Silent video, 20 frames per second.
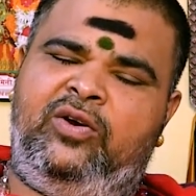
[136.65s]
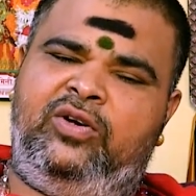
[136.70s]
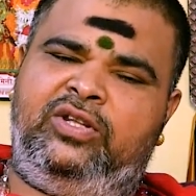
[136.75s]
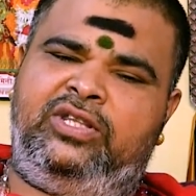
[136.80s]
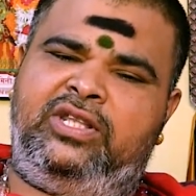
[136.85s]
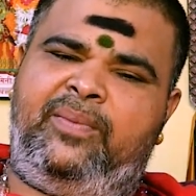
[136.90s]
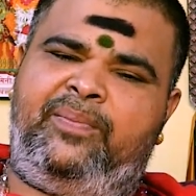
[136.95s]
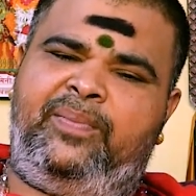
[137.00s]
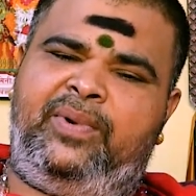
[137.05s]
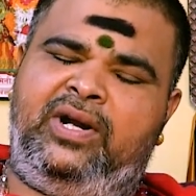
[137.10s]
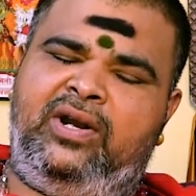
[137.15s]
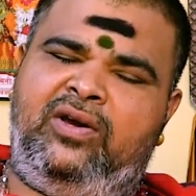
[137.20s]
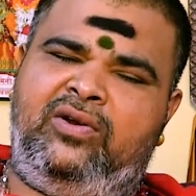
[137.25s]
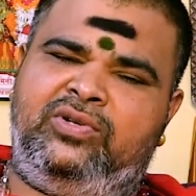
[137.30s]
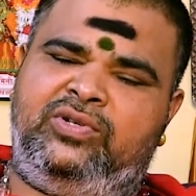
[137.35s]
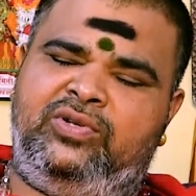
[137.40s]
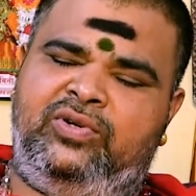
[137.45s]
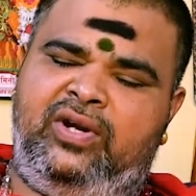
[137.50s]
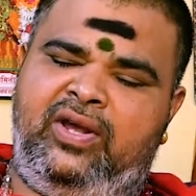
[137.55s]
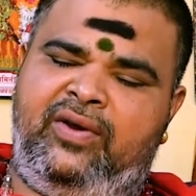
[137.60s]
కొంత అప్ అండ్
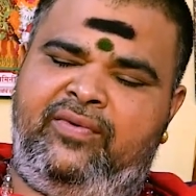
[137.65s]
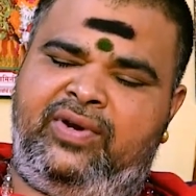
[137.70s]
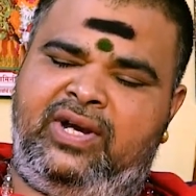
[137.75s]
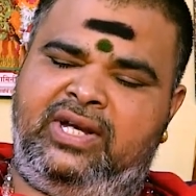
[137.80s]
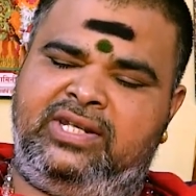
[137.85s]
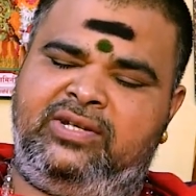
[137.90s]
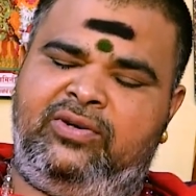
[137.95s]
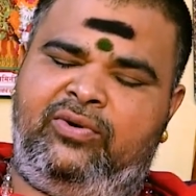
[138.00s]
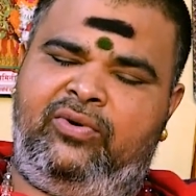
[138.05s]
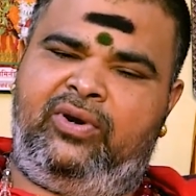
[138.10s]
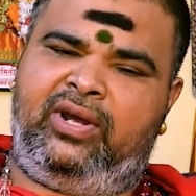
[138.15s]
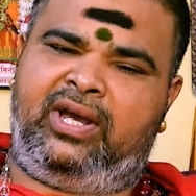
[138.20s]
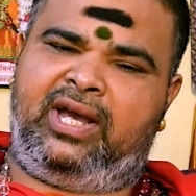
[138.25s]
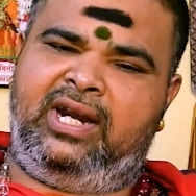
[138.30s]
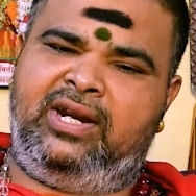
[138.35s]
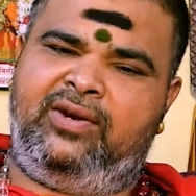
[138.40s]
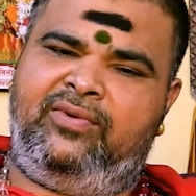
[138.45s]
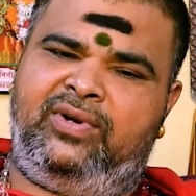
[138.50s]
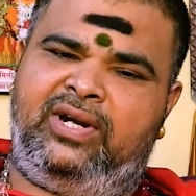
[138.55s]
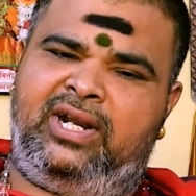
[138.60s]
డౌన్స్ ఉండే అవకాశం కూడా
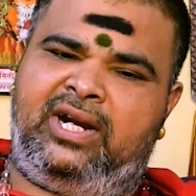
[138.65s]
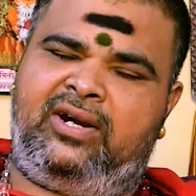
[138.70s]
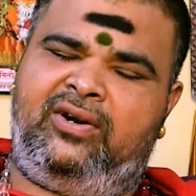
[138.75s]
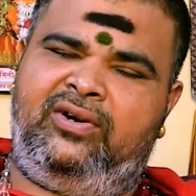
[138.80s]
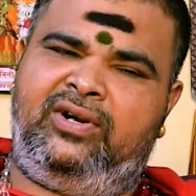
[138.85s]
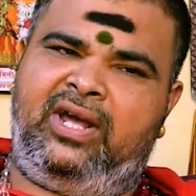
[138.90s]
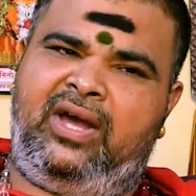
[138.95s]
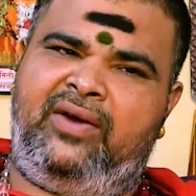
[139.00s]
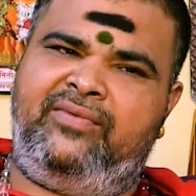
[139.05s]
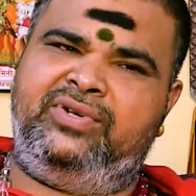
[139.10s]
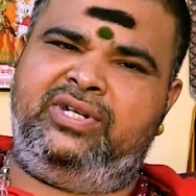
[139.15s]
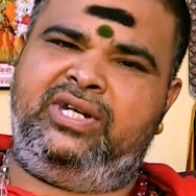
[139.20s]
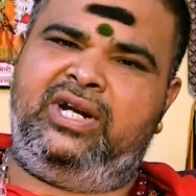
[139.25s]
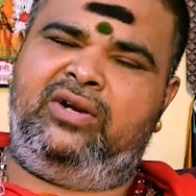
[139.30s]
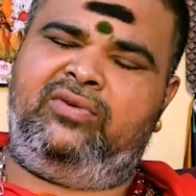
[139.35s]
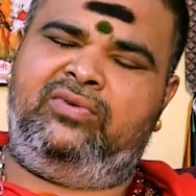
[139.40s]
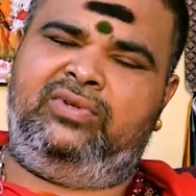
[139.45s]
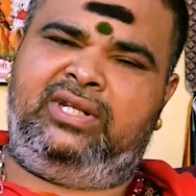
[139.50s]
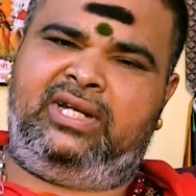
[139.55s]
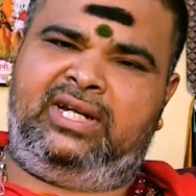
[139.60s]
కలిగి ఉంటారు కాబట్టి ఆ
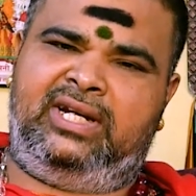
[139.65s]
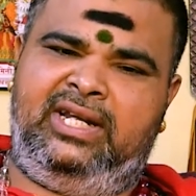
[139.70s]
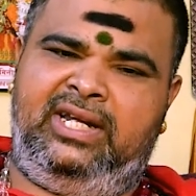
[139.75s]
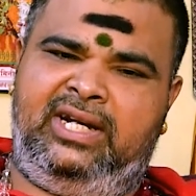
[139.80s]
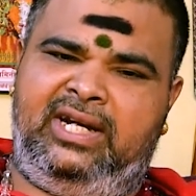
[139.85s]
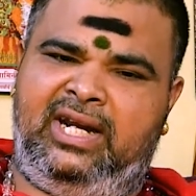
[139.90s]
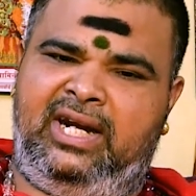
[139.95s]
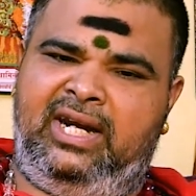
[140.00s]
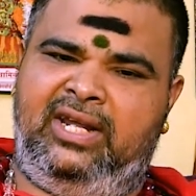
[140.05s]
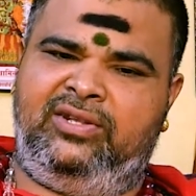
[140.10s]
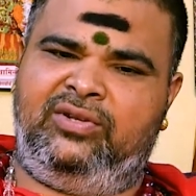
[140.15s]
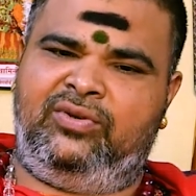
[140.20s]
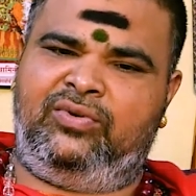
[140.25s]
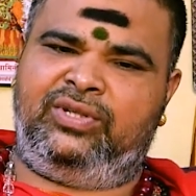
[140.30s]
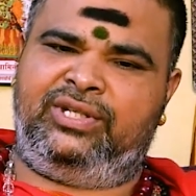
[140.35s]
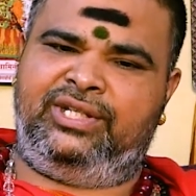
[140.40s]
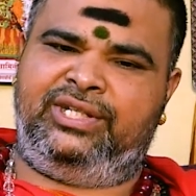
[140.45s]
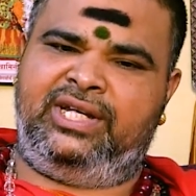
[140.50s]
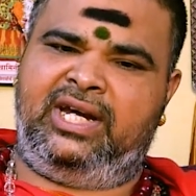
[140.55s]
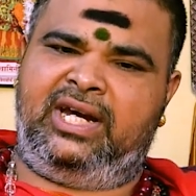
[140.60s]
విషయాలు కొంత క్లియర్గా లేదు
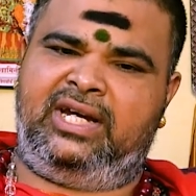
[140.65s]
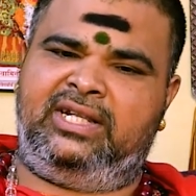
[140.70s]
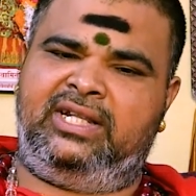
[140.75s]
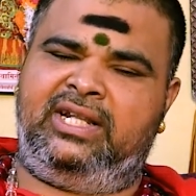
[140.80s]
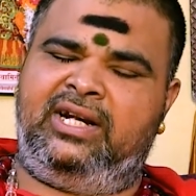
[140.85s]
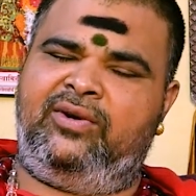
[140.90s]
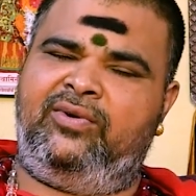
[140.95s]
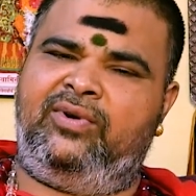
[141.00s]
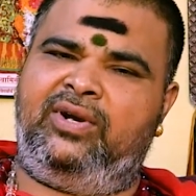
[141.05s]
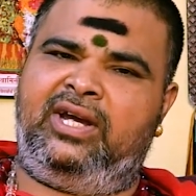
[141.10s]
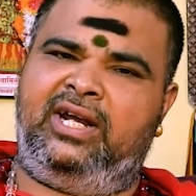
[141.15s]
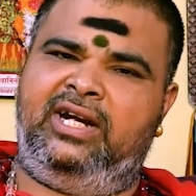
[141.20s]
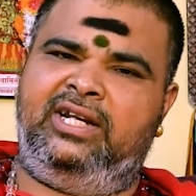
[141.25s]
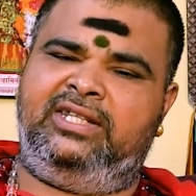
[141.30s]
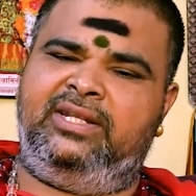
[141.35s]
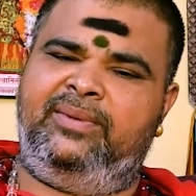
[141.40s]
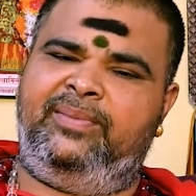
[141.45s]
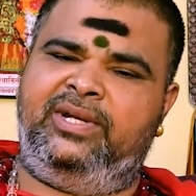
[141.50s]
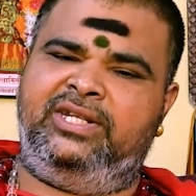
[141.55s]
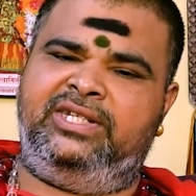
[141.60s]
కొంత జాగ్రత్తలు
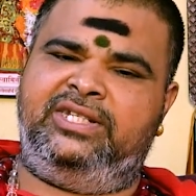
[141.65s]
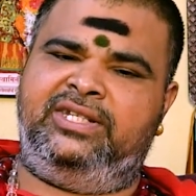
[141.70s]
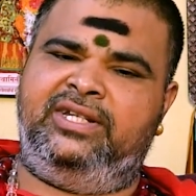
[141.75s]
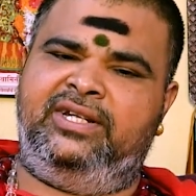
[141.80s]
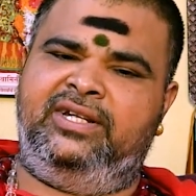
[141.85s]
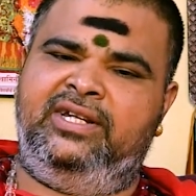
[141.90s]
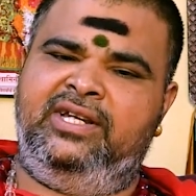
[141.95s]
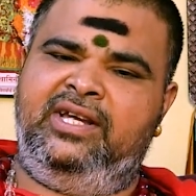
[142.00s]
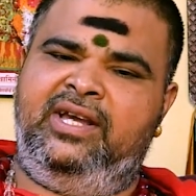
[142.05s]
ఉండగలిగితే మంచిది